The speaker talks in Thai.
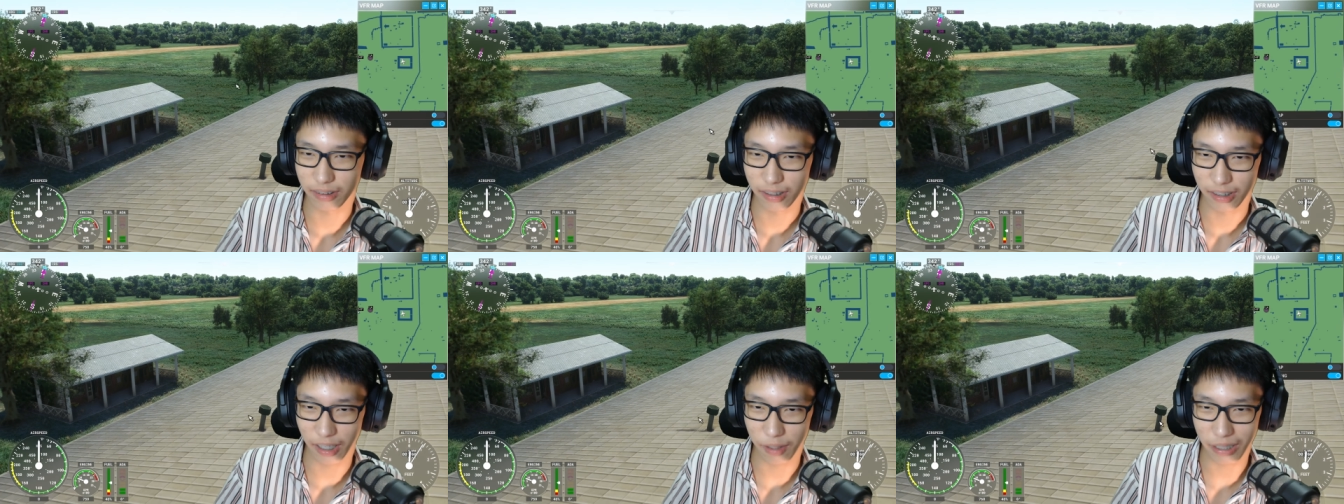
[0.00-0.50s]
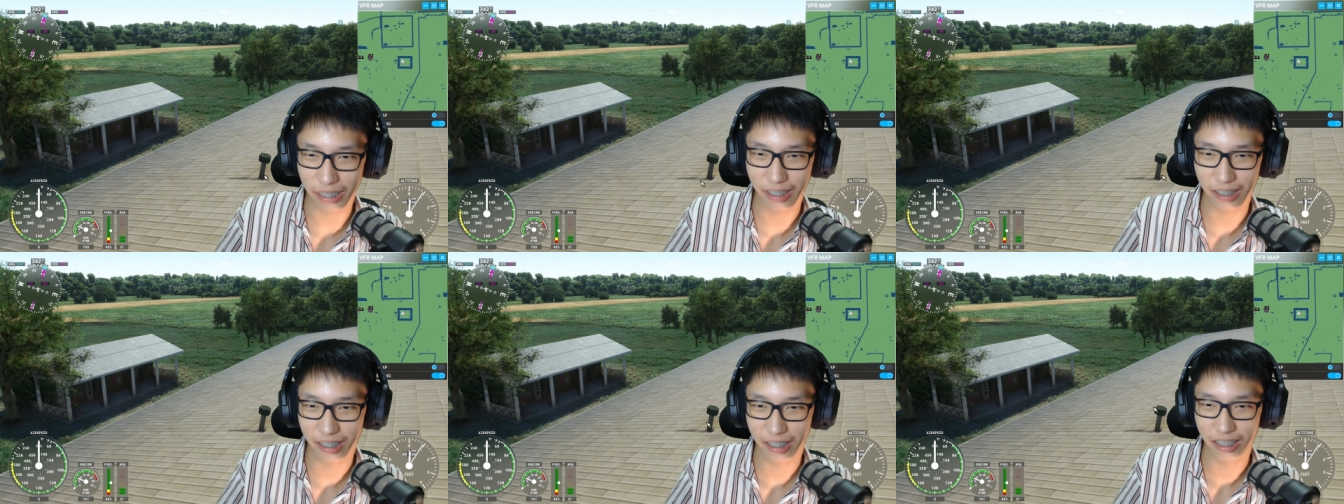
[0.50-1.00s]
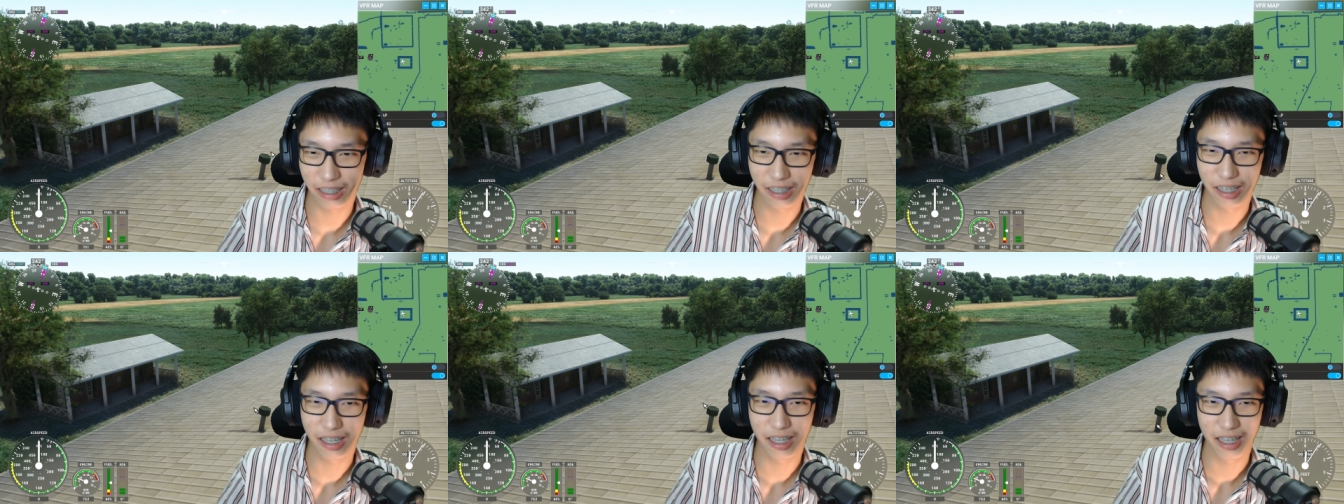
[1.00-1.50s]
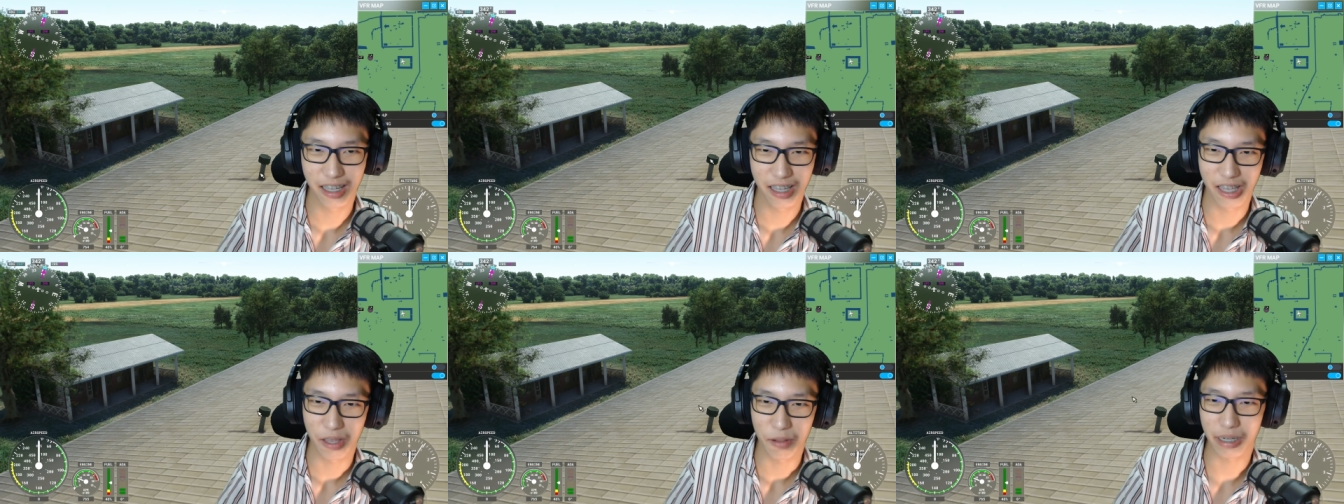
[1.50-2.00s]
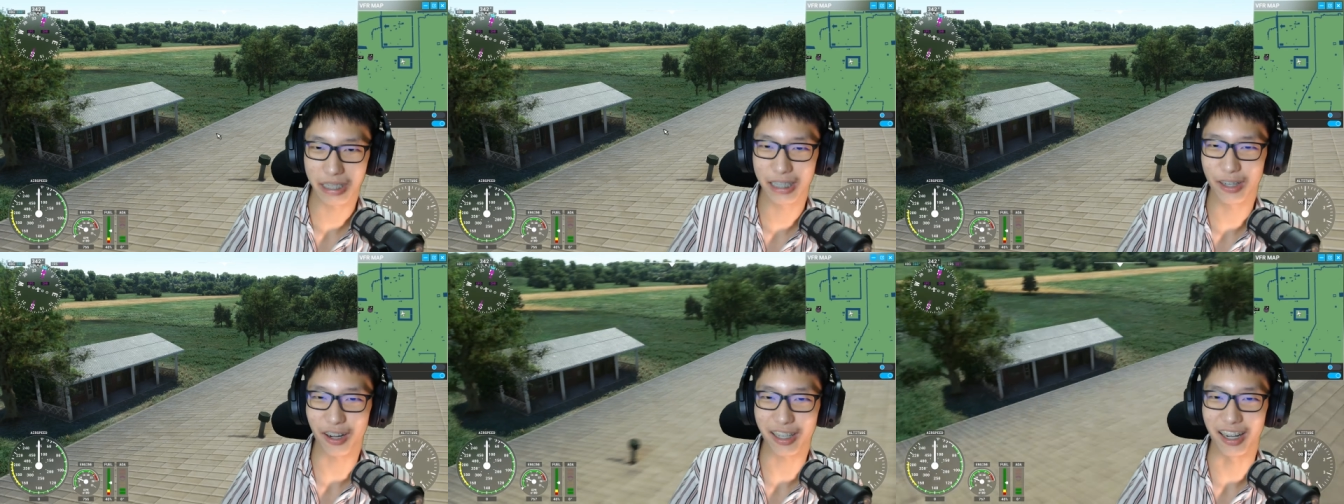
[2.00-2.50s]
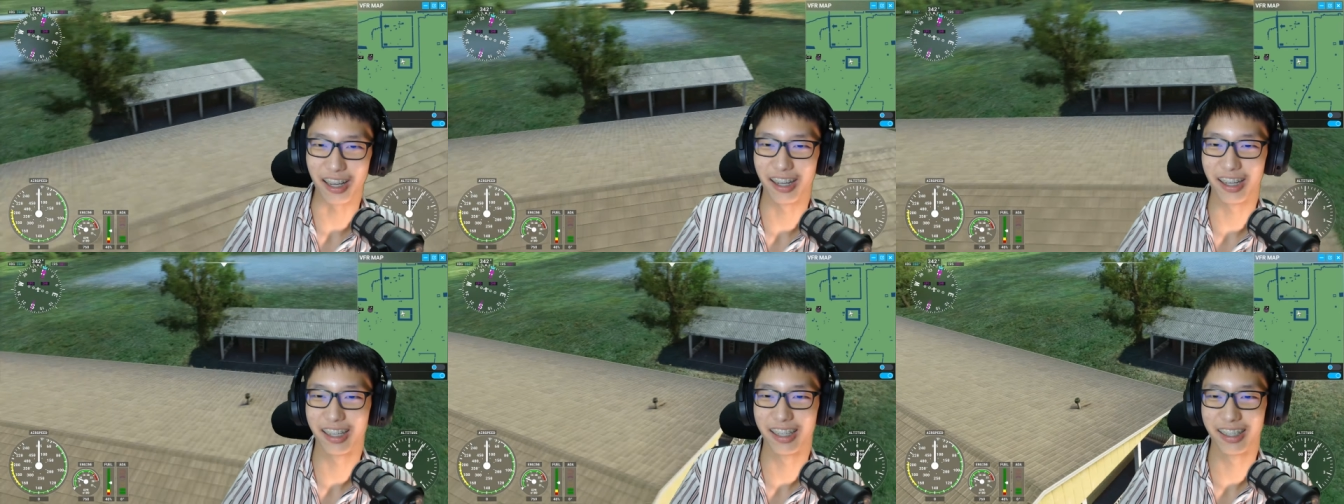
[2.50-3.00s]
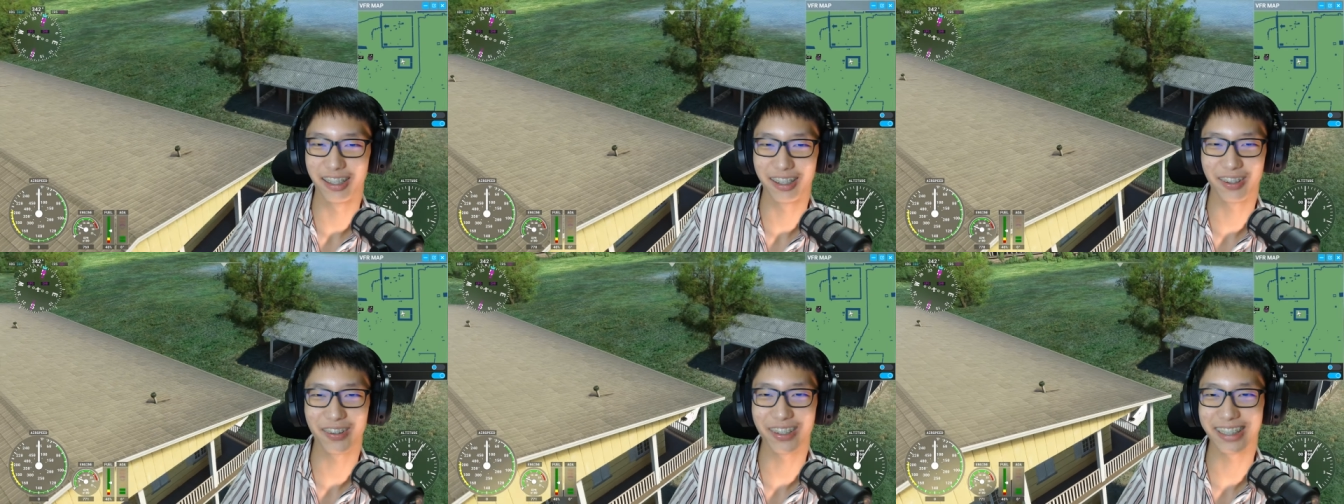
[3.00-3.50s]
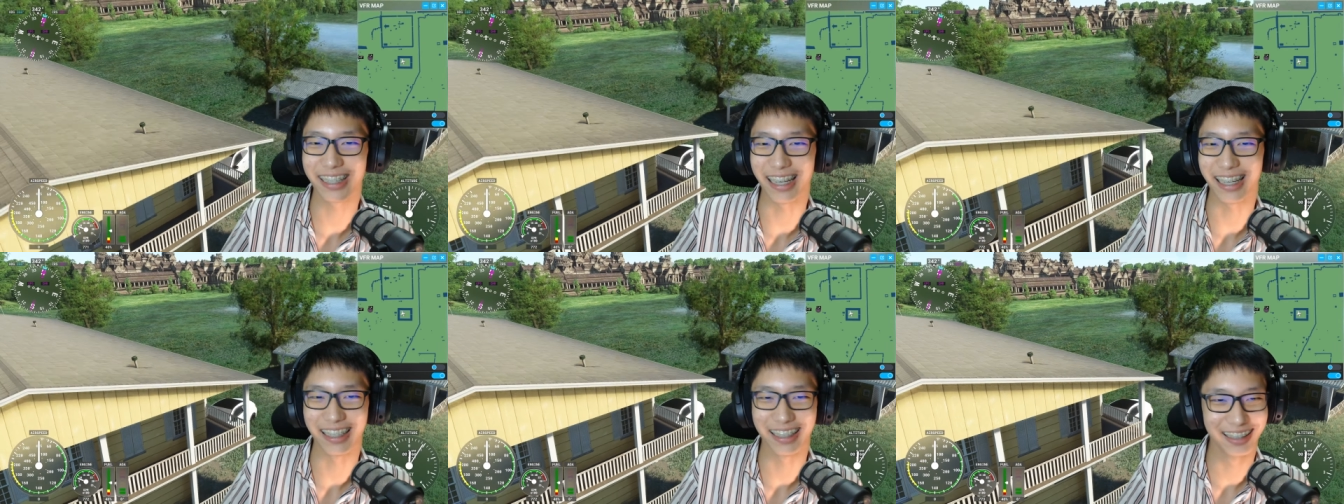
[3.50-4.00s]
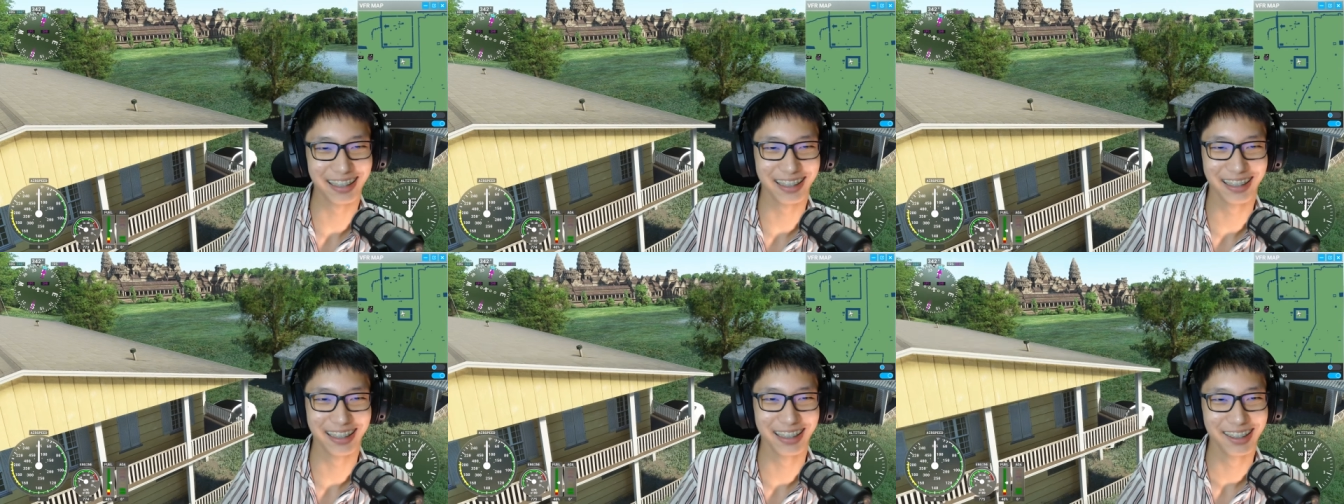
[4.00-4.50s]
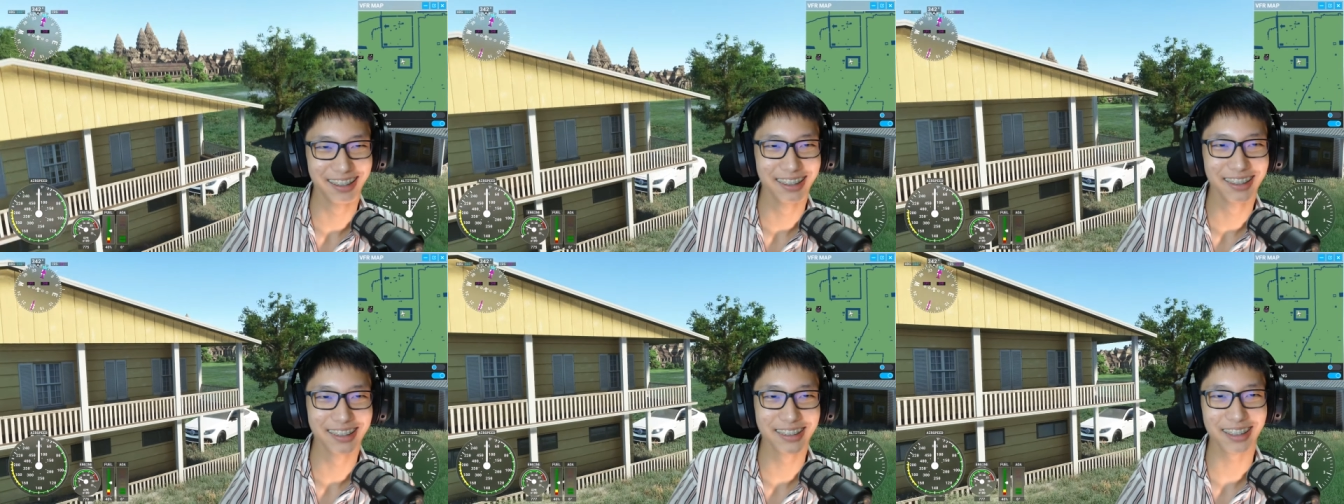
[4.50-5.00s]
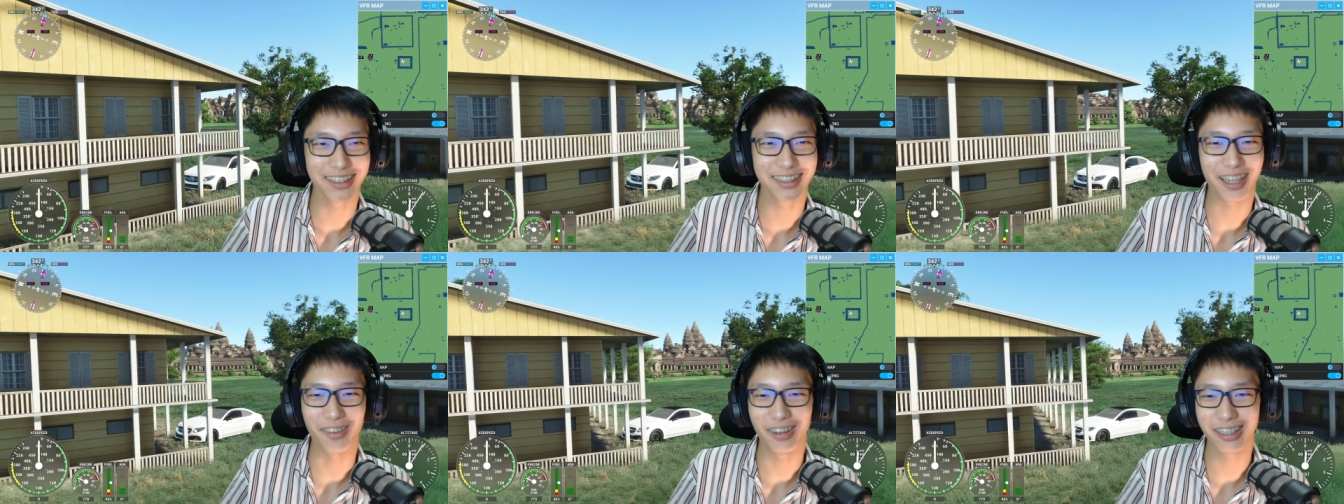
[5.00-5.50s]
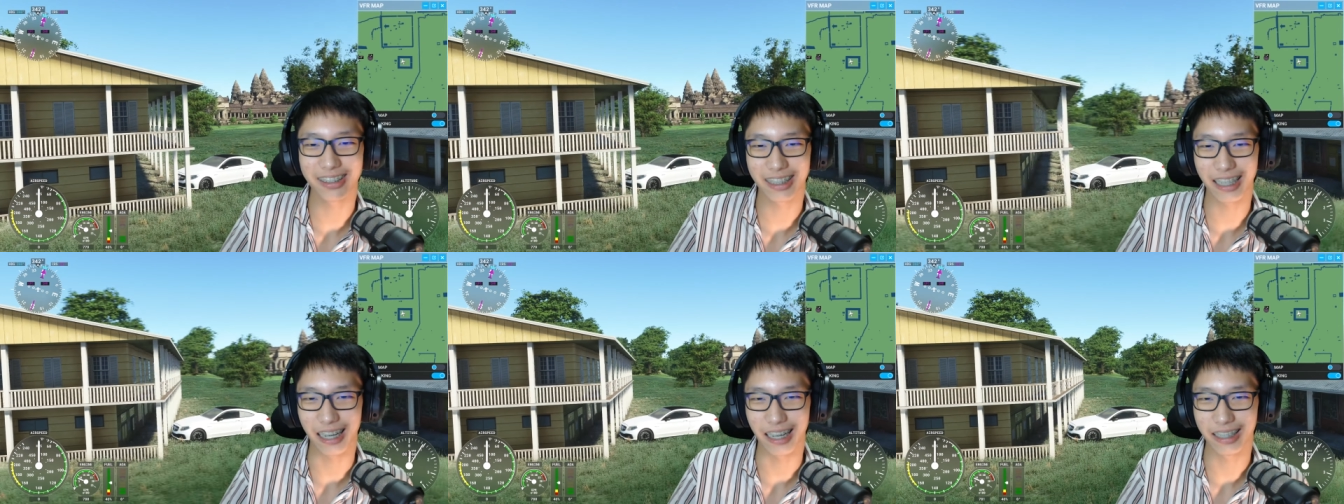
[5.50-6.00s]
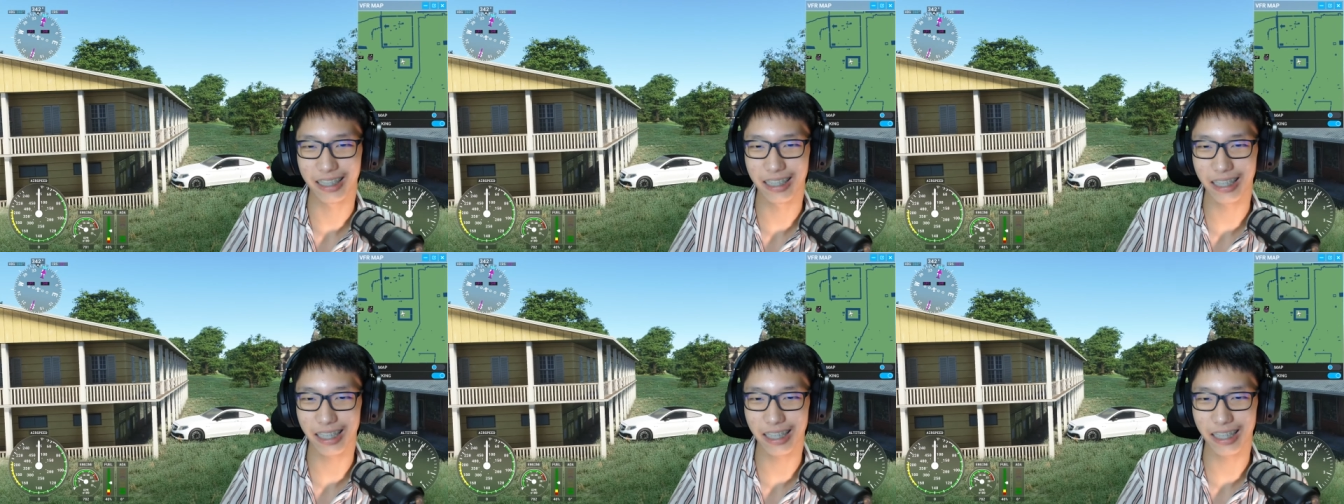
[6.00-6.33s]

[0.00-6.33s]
เห็นไหมขับได้แล้วมันคือน็อตเหรอโคตรใหญ่เสาอะไรสักอย่างนี่